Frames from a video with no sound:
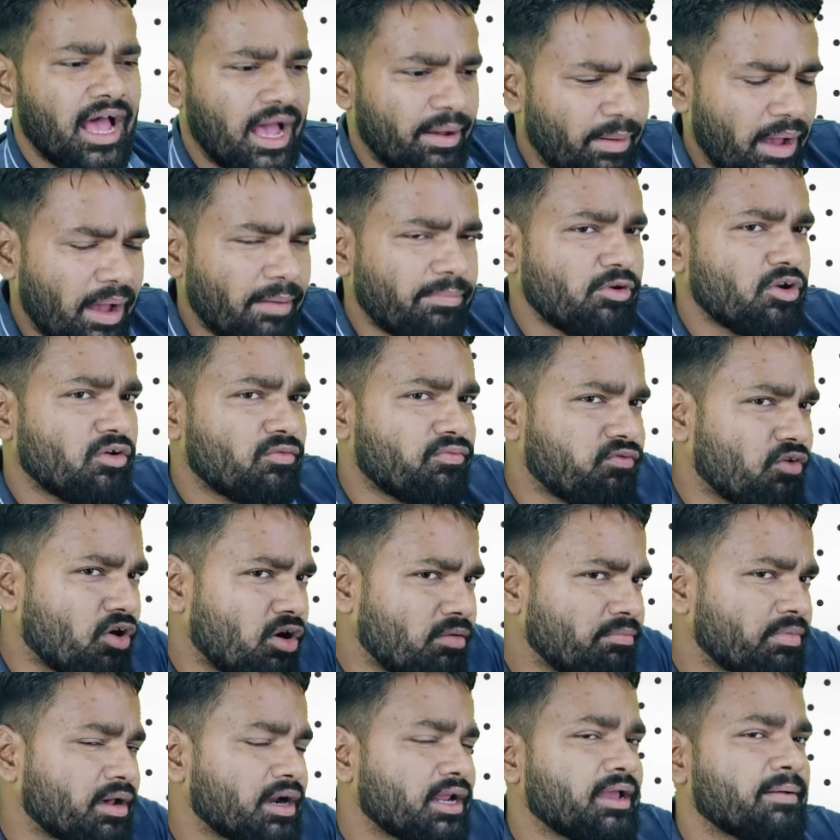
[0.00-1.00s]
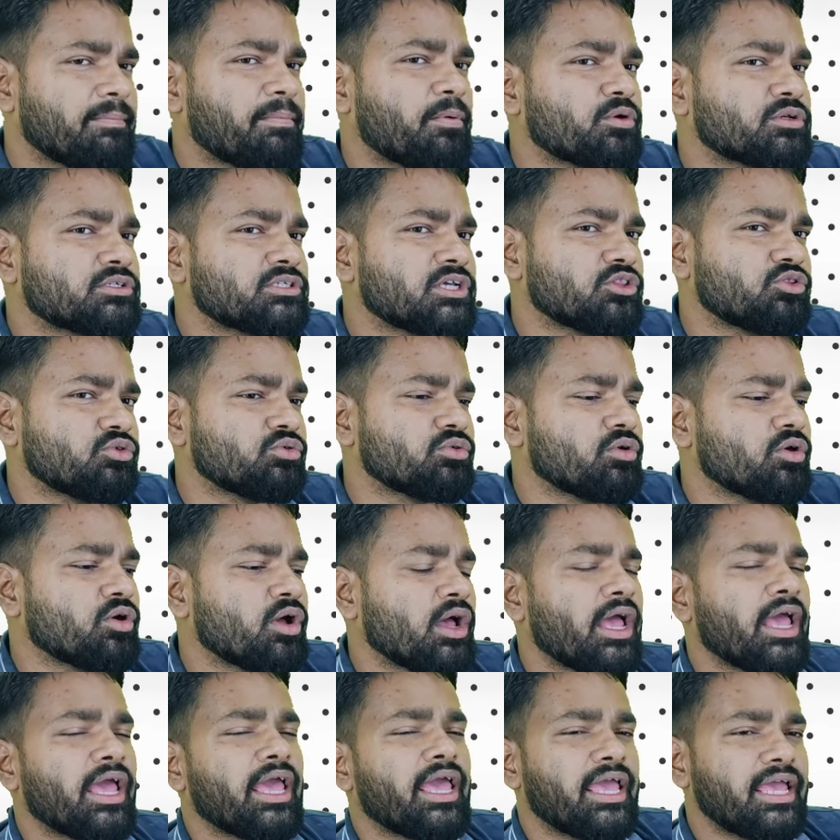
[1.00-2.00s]
अब आप लोग फॉर्म भर के दे
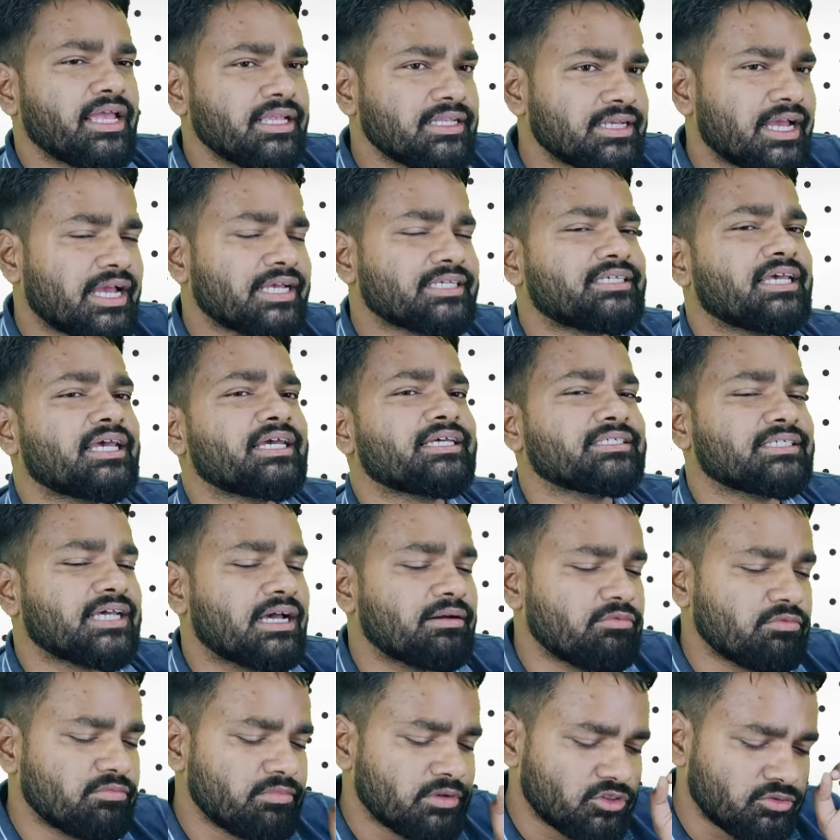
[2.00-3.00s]
दो इन जैसे एग्जाम